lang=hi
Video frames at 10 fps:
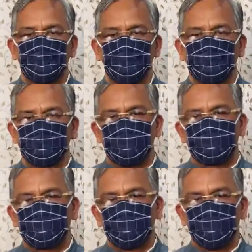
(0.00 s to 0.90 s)
और
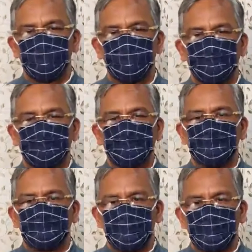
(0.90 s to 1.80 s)
समाज के लिए
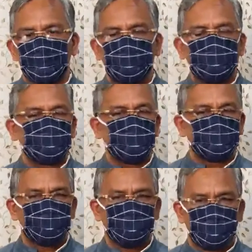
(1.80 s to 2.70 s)
प्रेरणादायी
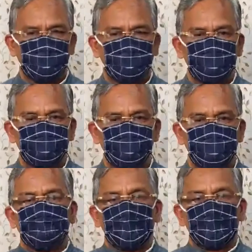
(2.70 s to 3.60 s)
साबित होंगे
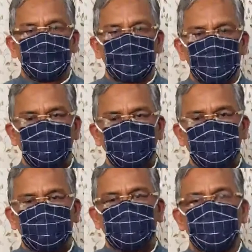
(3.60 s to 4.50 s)

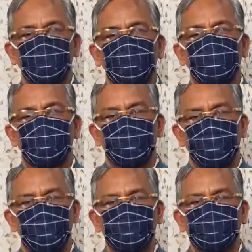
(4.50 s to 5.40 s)
प्रतियोगिता के
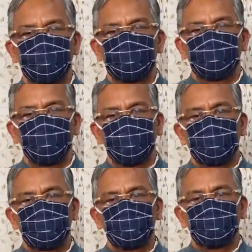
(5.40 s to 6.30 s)
परिणाम फिल्म
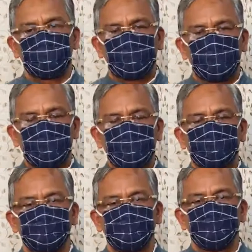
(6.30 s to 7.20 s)
की गुणवत्ता
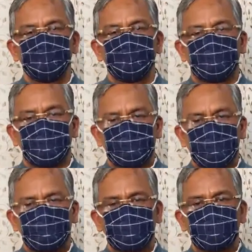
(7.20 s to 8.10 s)

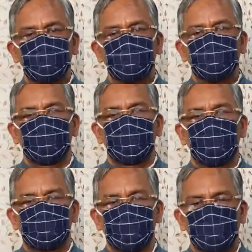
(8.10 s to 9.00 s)
रचनात्मकता
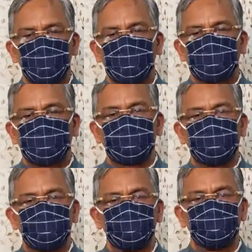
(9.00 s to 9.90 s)
कलात्मकता के साथ
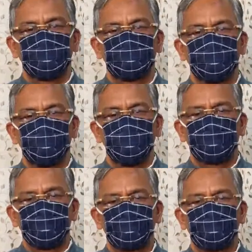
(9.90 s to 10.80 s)
ही उसमें निहित
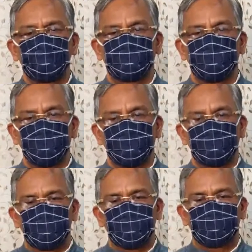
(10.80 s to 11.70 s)
जागरूकता संदेश
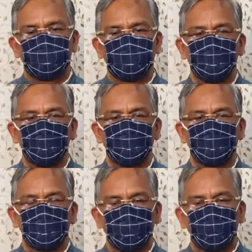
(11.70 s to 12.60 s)
के आधार पर
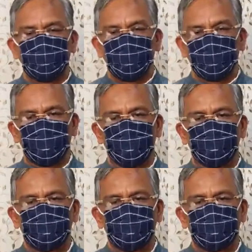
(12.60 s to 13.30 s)
तय किए जाएंगे